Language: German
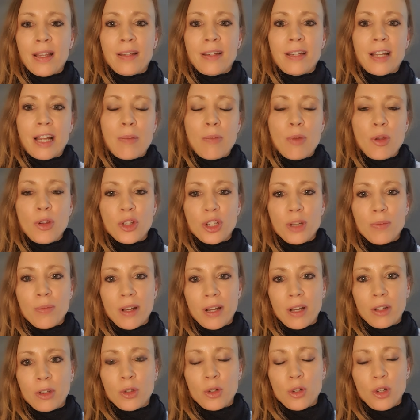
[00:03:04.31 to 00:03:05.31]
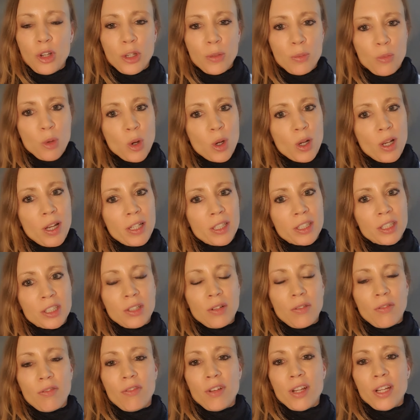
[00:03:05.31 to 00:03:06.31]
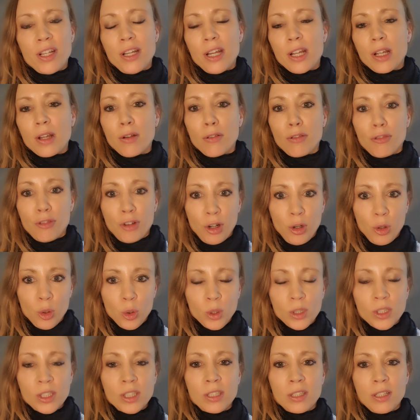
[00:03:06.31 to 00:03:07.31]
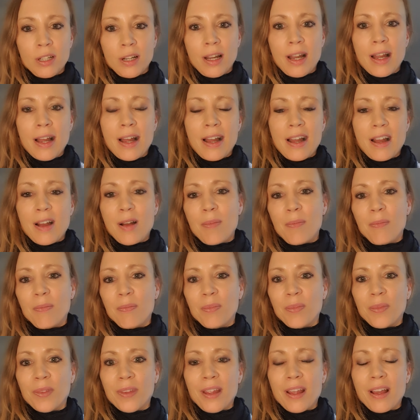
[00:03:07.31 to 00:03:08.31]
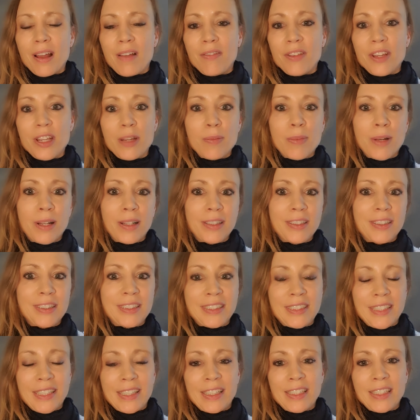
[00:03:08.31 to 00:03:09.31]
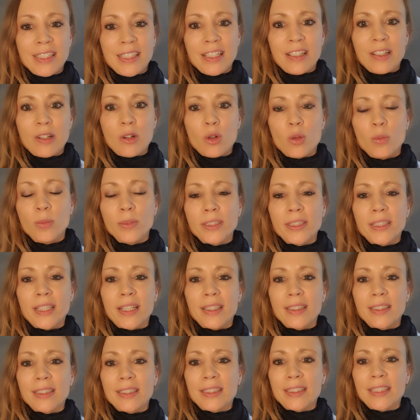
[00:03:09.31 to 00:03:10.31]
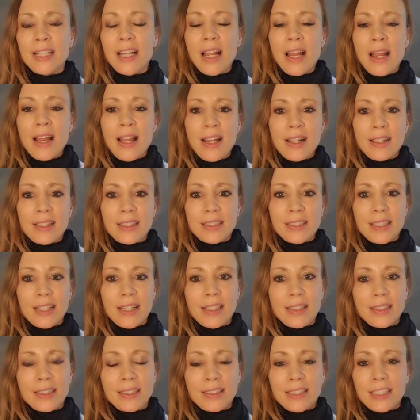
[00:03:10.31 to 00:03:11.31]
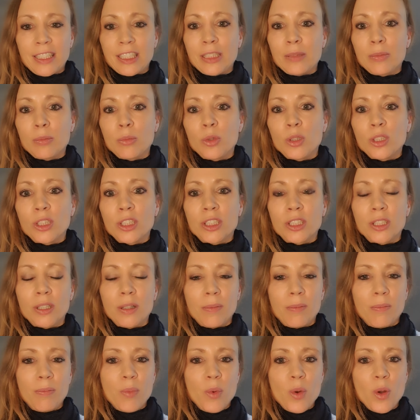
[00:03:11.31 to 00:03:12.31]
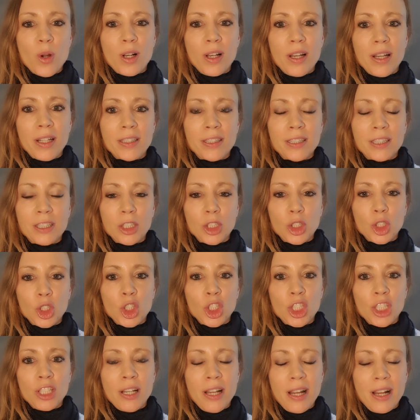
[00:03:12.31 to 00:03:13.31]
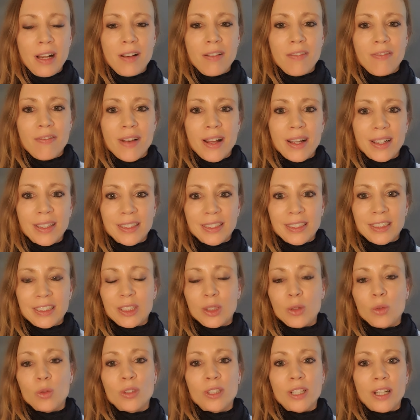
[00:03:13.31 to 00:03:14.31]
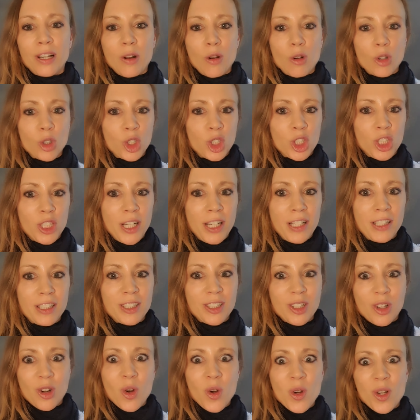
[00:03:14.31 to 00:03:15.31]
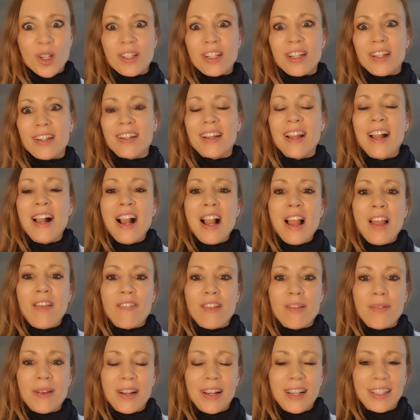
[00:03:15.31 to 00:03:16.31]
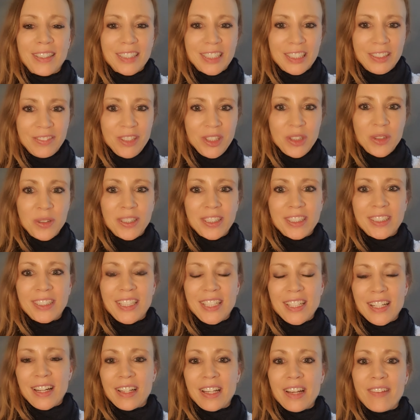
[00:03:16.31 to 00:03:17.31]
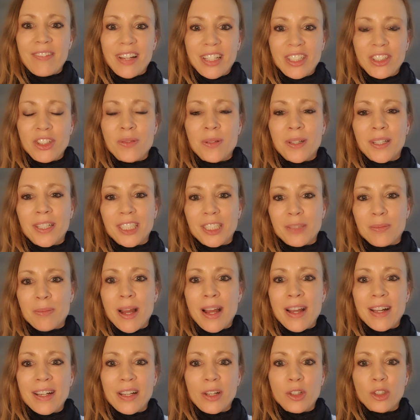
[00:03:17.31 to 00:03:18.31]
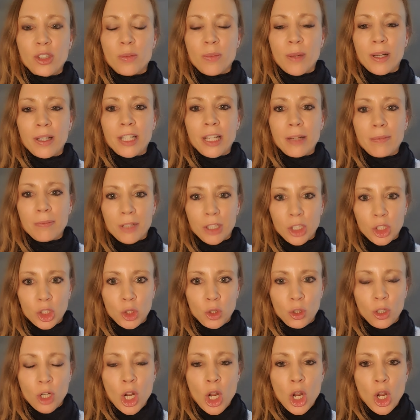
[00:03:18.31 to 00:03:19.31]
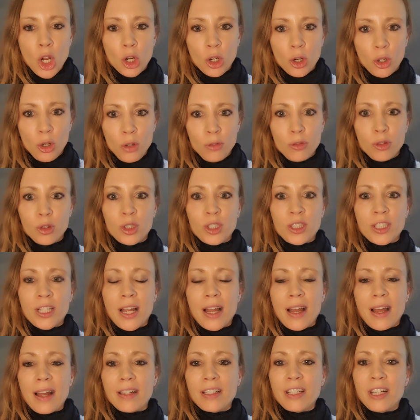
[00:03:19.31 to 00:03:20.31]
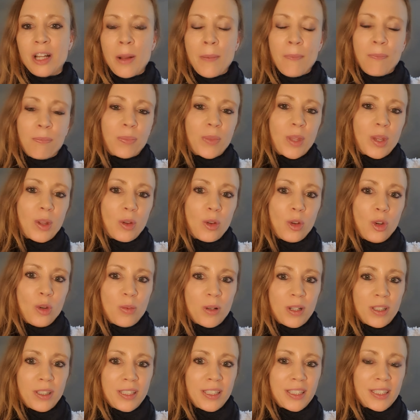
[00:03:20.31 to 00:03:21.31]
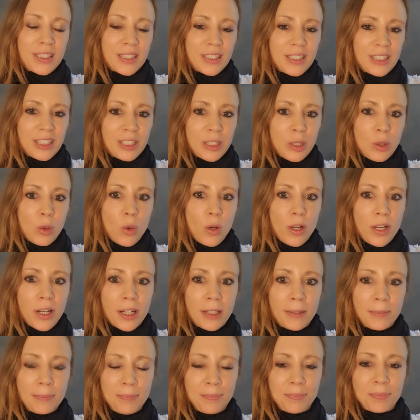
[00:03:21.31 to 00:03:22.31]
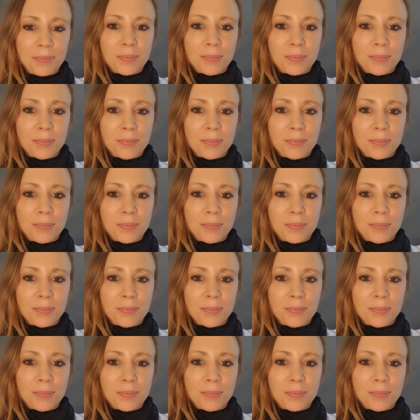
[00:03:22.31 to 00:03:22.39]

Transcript: Da möchte man natürlich möglichst wenig Verluste haben. Ja, wie immer zählt hier der Umsatz. Das heißt, das muss möglichst schnell wachsen und dann auch schnell trocknen. Wer mein letztes Video gesehen hat, der weiß, wie man das macht. Also man gibt da schön Glyphosat über dieses Soja.